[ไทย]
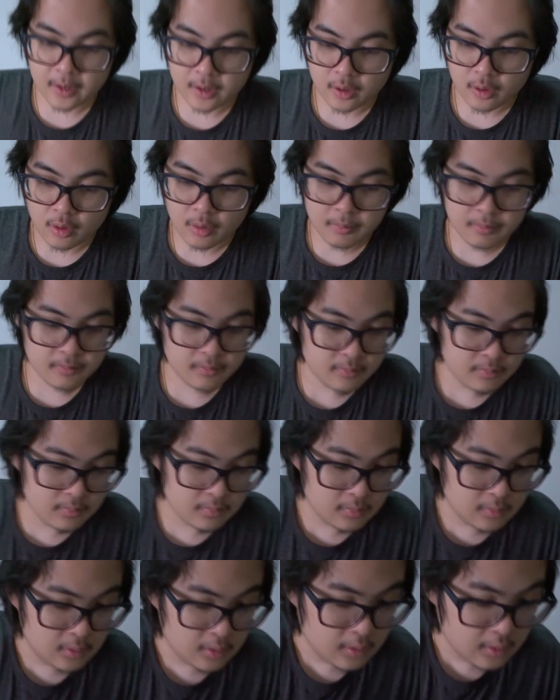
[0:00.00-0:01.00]
ประกอบ
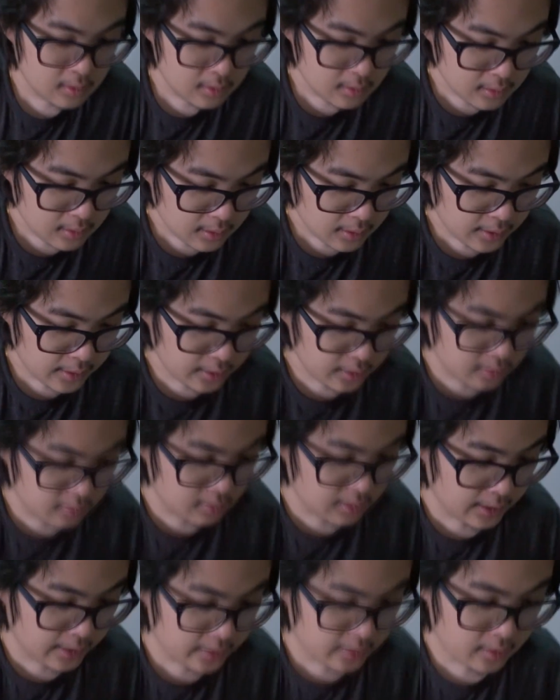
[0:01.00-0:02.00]
นี่คื
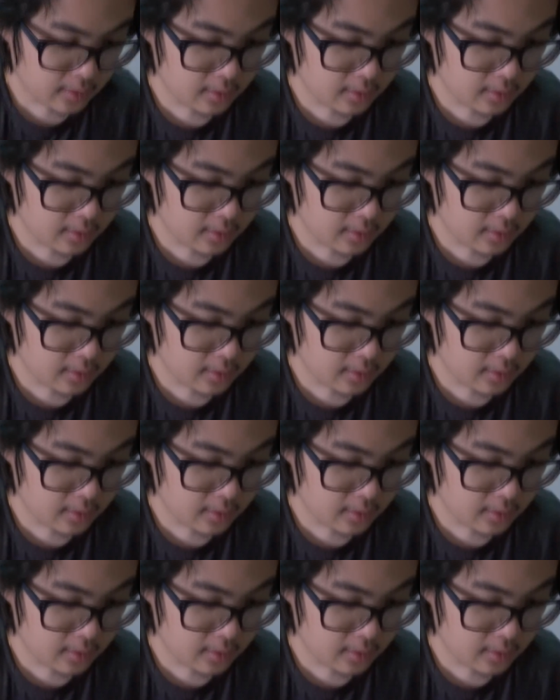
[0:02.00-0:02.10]
ออะไร